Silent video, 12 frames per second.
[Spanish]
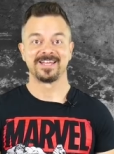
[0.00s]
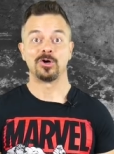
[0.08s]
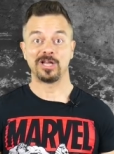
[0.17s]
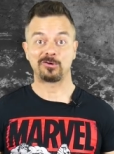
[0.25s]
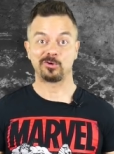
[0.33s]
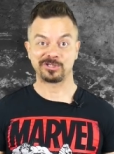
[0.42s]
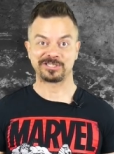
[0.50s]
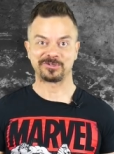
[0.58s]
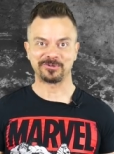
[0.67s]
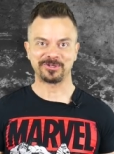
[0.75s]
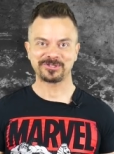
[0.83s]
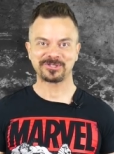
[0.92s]
Hola curiosos y
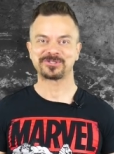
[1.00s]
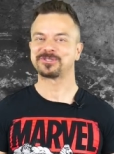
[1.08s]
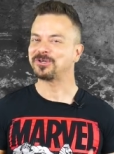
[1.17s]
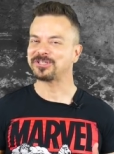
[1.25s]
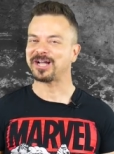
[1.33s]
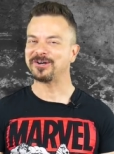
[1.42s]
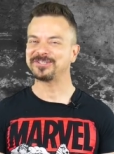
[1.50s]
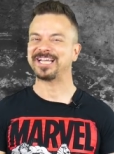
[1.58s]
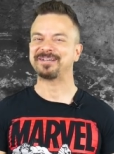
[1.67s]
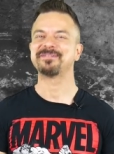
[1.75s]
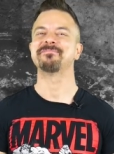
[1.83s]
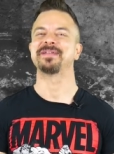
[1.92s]
curiosos, soy JJ,
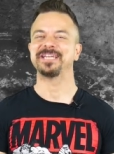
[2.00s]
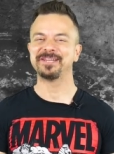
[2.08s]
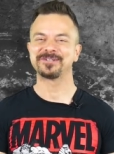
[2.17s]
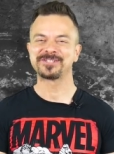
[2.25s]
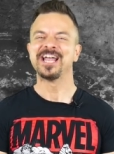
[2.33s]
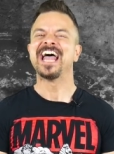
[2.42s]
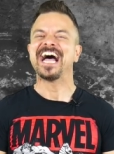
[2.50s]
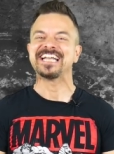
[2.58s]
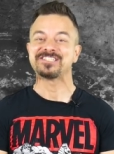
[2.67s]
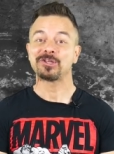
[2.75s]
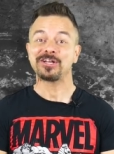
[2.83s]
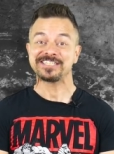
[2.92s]
bienvenidos a
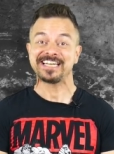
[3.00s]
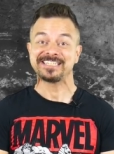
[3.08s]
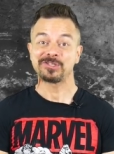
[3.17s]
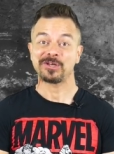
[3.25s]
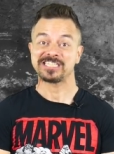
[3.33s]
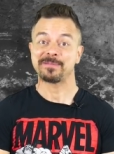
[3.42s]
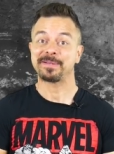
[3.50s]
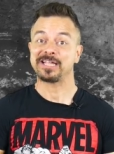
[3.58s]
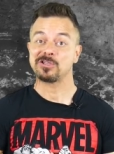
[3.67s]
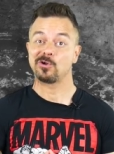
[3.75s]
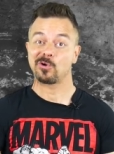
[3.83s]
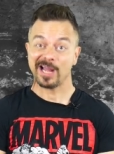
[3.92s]
Historias de la Historia, ese
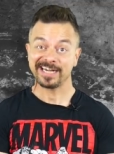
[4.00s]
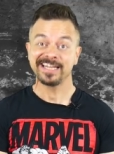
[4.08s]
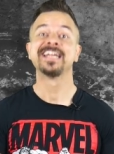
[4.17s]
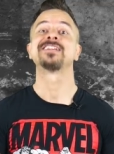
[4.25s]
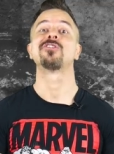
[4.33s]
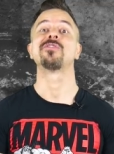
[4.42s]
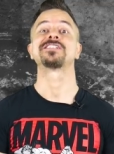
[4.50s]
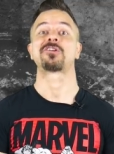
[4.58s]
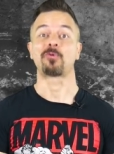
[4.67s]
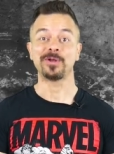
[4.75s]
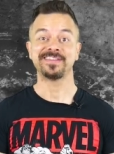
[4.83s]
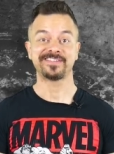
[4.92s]
pequeño lugar donde se
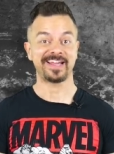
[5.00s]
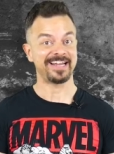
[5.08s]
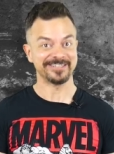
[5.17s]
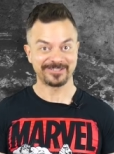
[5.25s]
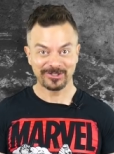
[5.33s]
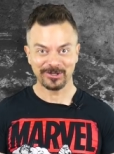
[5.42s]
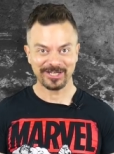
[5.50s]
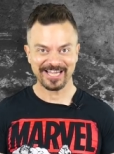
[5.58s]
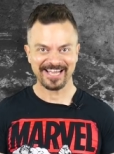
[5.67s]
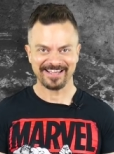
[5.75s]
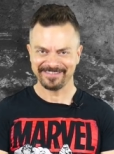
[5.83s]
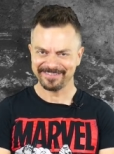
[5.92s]
cuenta la
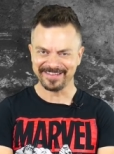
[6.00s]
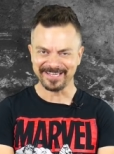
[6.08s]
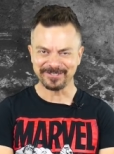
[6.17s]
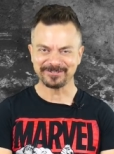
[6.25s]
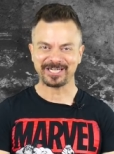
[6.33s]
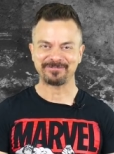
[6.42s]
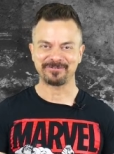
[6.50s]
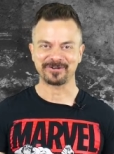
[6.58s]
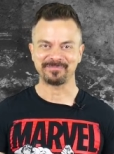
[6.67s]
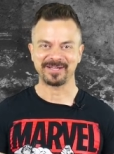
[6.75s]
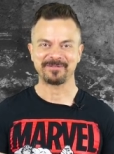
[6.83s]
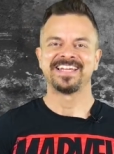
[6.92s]
historia de otra forma.